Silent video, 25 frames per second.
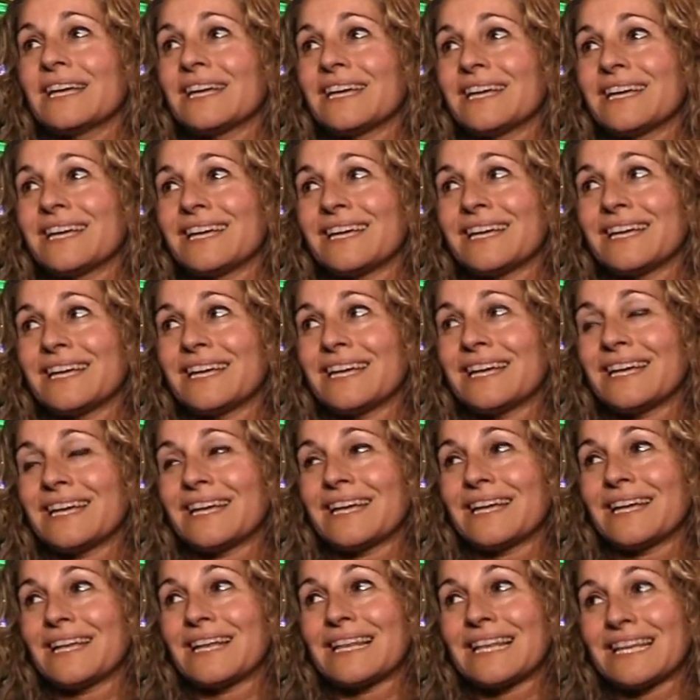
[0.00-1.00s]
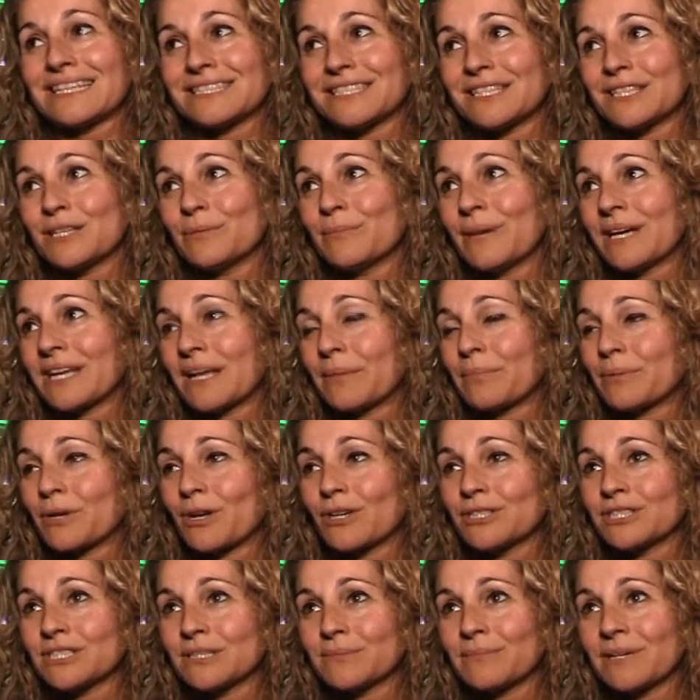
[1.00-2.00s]
E la settimana
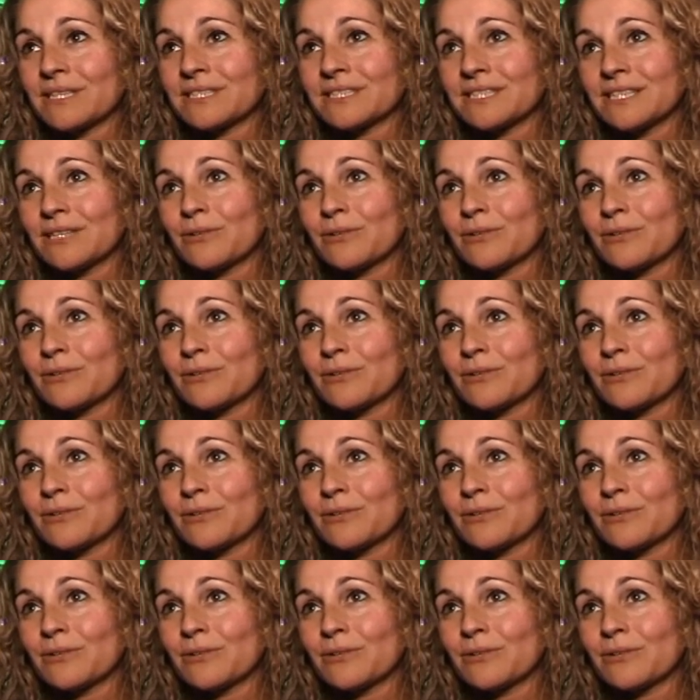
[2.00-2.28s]
prossima